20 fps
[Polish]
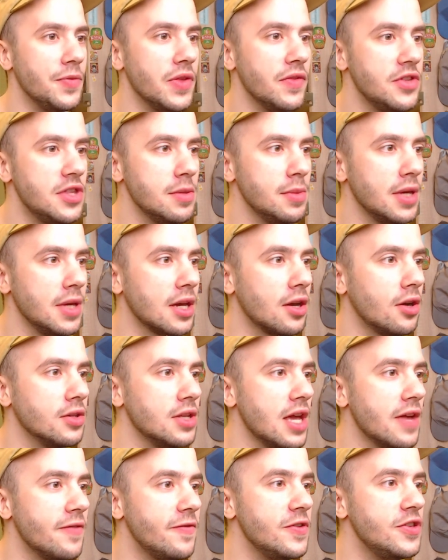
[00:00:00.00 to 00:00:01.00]
Nie widzimy jego,
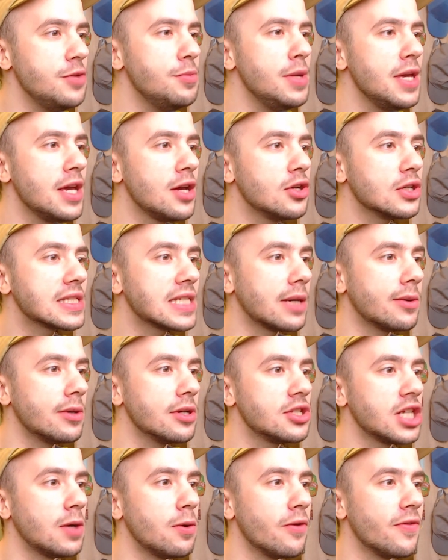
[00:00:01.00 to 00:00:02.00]
nie, widzimy jego całe
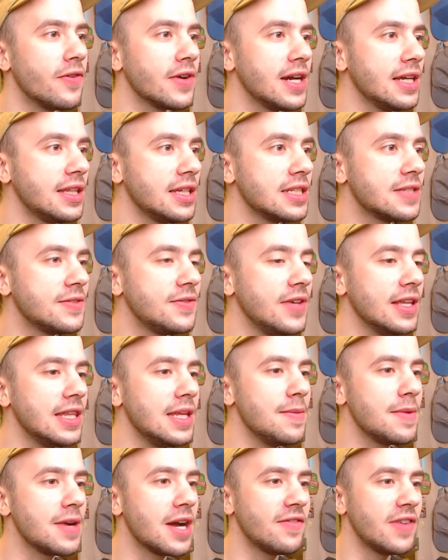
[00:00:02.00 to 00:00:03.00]
ciało. Vegeta jest w
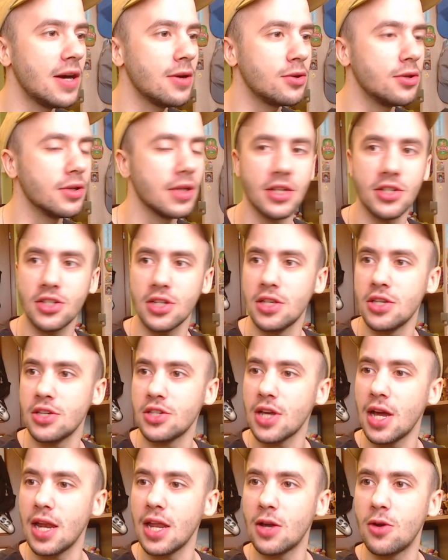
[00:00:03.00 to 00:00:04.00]
jednym kawałku na
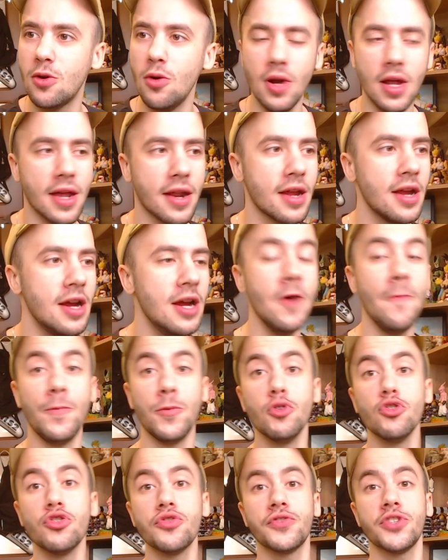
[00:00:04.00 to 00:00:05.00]
szczęście, ale Cooler
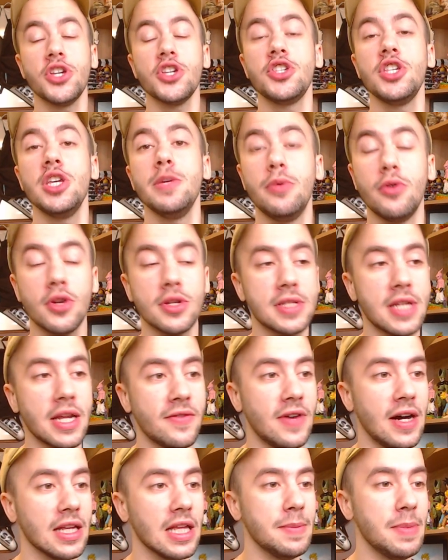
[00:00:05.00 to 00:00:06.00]
już wcześniej był
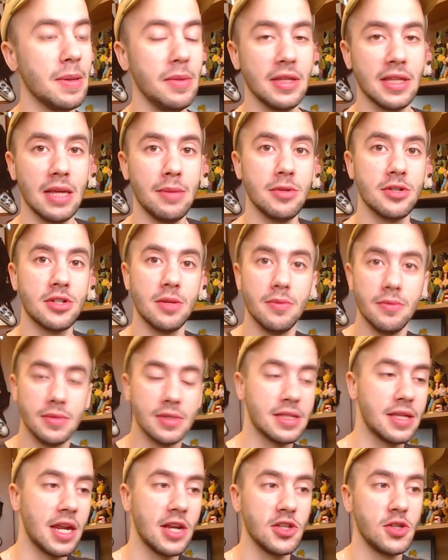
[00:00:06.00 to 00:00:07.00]
rozerwany. Pamiętamy, że
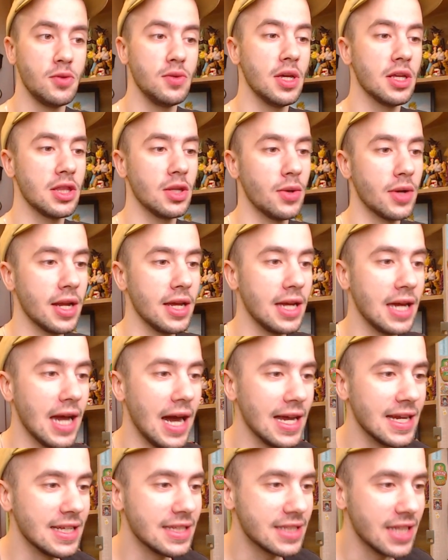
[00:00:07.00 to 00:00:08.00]
stracił jedną rękę,
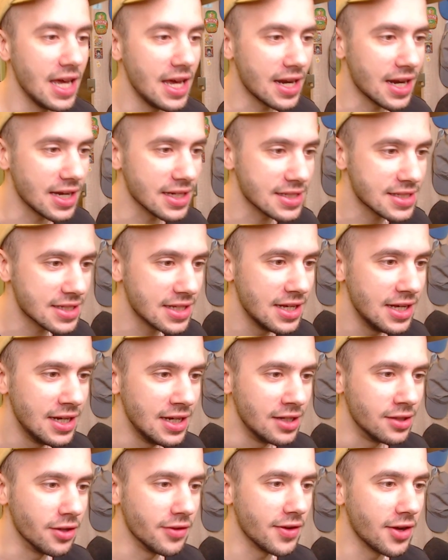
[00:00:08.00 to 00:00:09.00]
ale teraz,
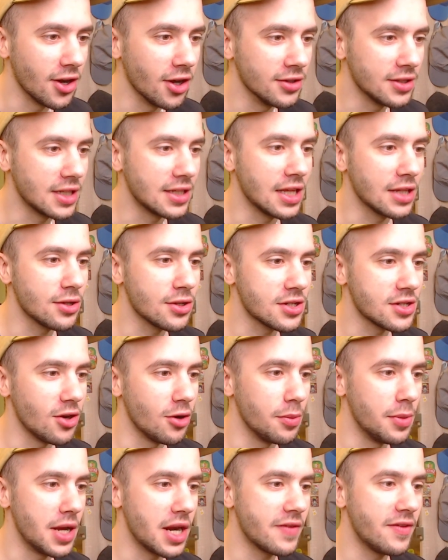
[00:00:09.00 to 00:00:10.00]
no wygląda na to, że
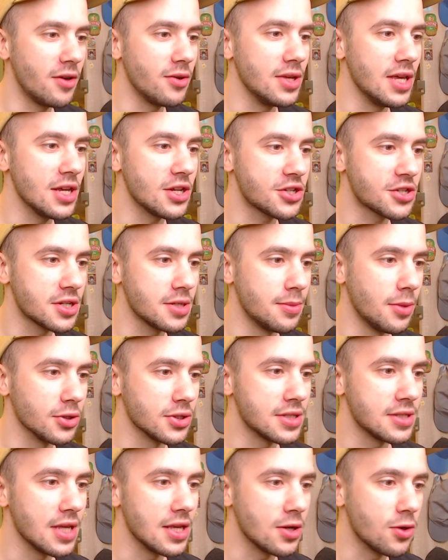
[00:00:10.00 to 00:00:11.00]
oberwał jeszcze
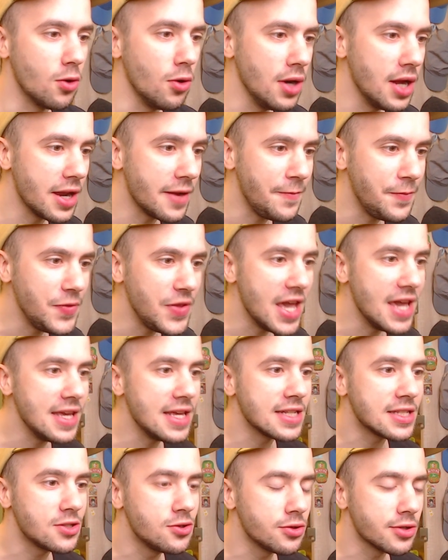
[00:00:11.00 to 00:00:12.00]
mocniej. Cooler nie
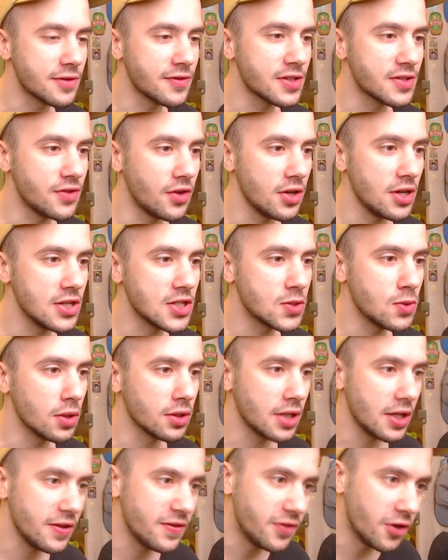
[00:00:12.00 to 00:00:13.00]
jest już w swojej
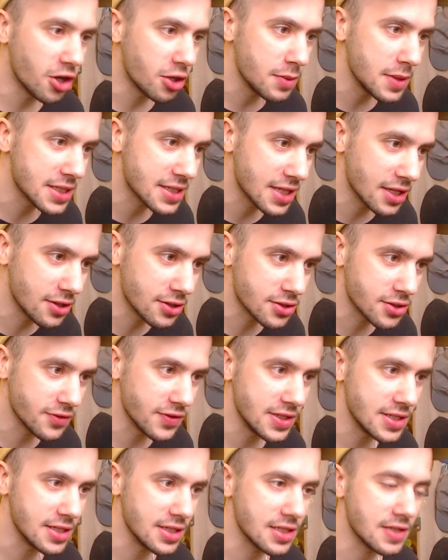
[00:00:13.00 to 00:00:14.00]
złotej formie z tego co
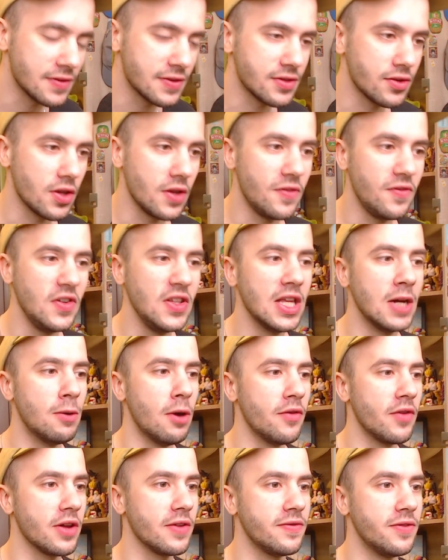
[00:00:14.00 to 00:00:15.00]
widzę, jest w swojej
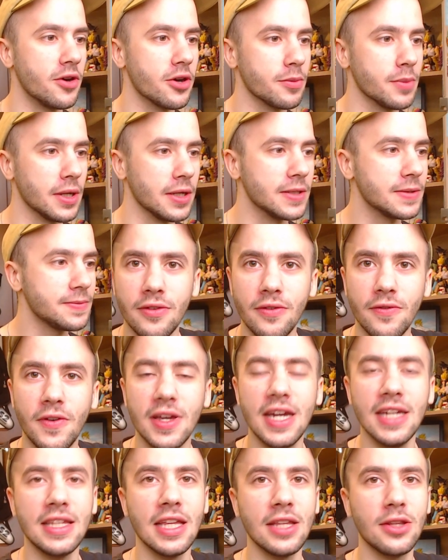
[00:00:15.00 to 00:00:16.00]
finałowej formie.
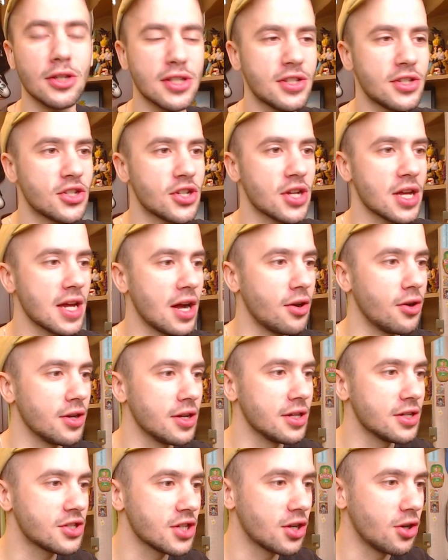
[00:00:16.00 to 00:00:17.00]
Vegeta dostrzega go
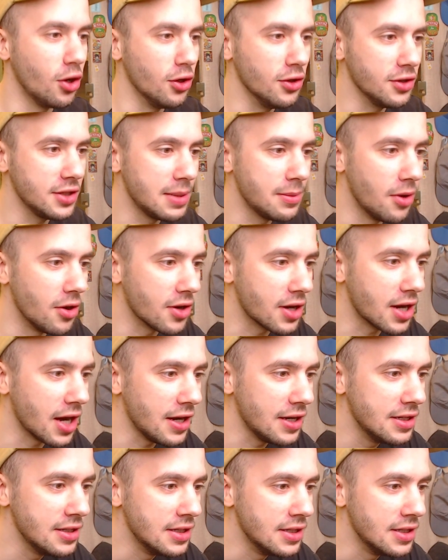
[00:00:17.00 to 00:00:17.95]
jeszcze kątem oka.